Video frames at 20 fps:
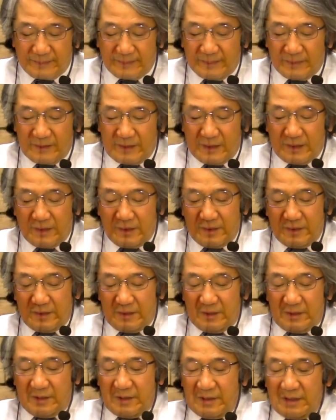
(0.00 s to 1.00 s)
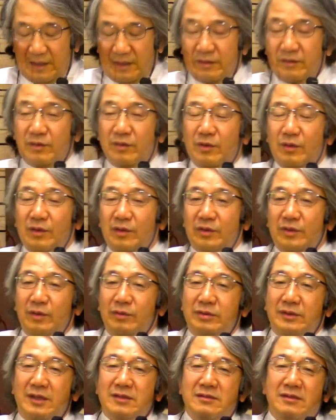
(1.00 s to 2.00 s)
であの今
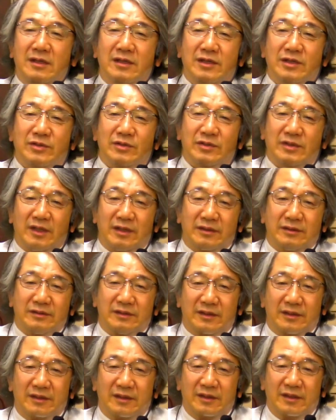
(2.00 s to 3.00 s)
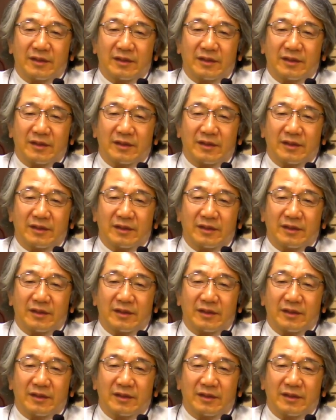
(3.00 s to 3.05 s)
日2つの話をしたいんですね。